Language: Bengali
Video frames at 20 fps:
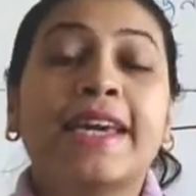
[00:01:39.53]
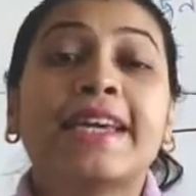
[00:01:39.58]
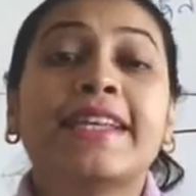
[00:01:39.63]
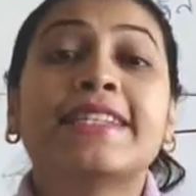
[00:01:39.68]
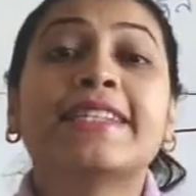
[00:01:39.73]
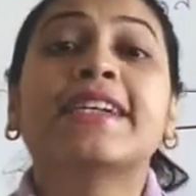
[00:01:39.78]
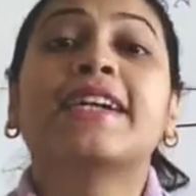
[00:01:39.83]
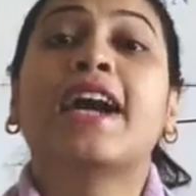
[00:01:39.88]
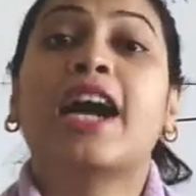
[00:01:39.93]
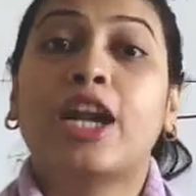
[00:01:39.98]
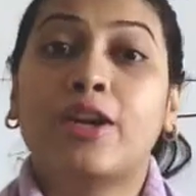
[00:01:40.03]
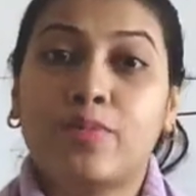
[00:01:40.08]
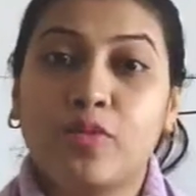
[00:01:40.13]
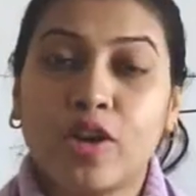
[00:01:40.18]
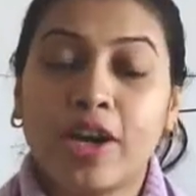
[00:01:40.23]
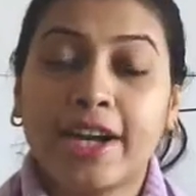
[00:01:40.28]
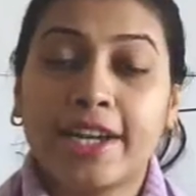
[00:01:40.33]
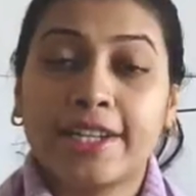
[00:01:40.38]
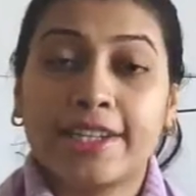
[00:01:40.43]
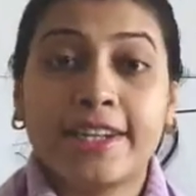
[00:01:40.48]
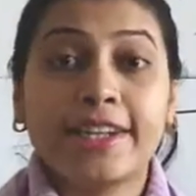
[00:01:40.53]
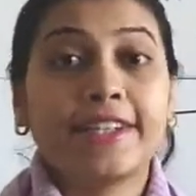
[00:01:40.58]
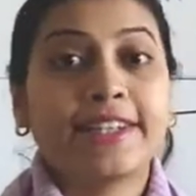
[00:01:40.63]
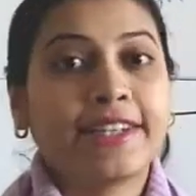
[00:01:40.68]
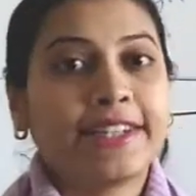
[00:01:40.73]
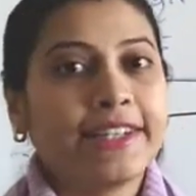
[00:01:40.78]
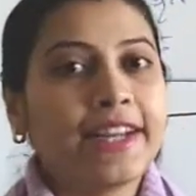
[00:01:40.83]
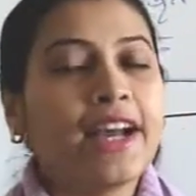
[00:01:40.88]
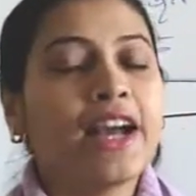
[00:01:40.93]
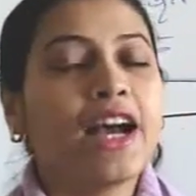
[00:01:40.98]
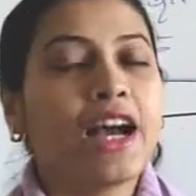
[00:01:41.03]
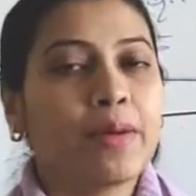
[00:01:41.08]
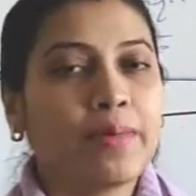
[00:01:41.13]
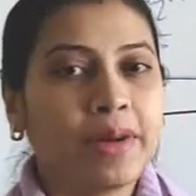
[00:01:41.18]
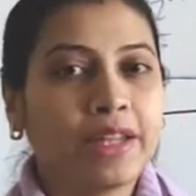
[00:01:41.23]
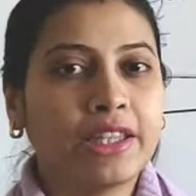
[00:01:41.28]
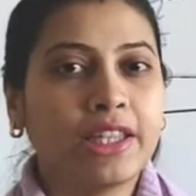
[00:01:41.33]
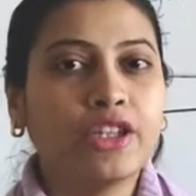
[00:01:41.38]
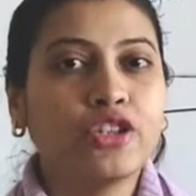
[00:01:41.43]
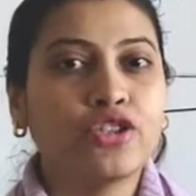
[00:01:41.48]
এই যে কার্বোহাইড্রেট এটা
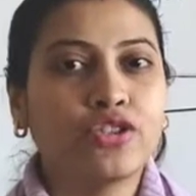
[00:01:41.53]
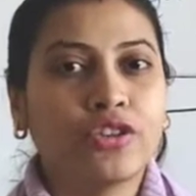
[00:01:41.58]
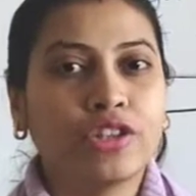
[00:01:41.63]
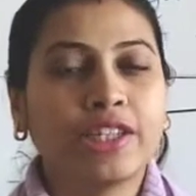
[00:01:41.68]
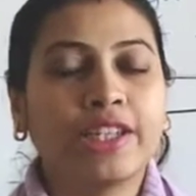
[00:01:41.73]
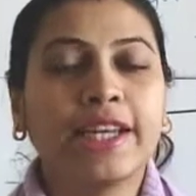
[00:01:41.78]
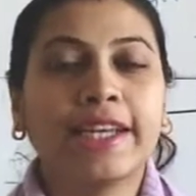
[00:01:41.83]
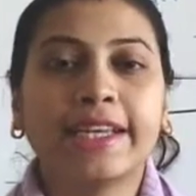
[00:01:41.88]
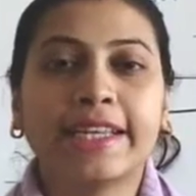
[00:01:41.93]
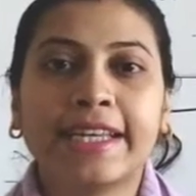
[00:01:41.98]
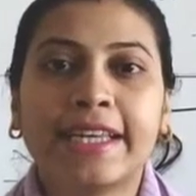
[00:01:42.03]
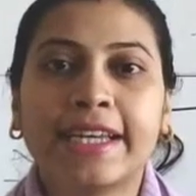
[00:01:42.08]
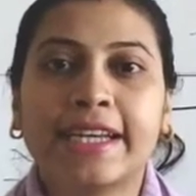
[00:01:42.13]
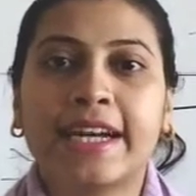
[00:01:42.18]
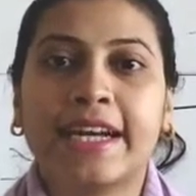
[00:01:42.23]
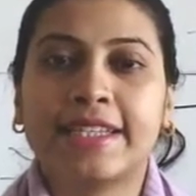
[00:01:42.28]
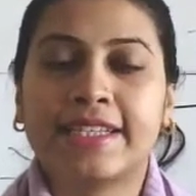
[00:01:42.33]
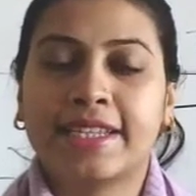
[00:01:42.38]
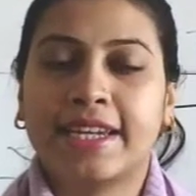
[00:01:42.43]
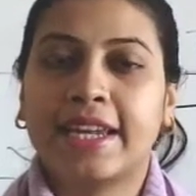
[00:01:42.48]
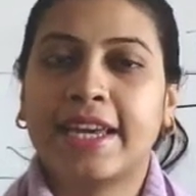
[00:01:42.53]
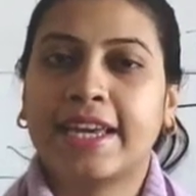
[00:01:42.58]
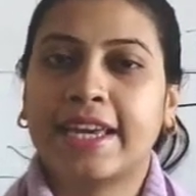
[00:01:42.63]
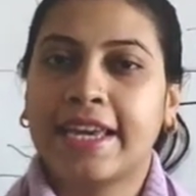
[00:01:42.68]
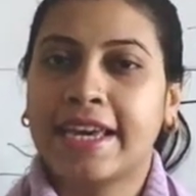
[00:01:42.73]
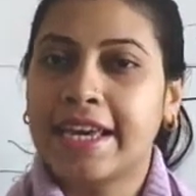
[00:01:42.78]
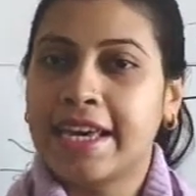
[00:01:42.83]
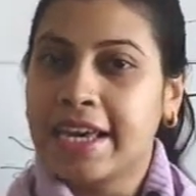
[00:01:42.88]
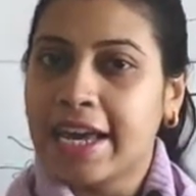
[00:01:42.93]
আমাদের শরীরে কি কাজে লাগে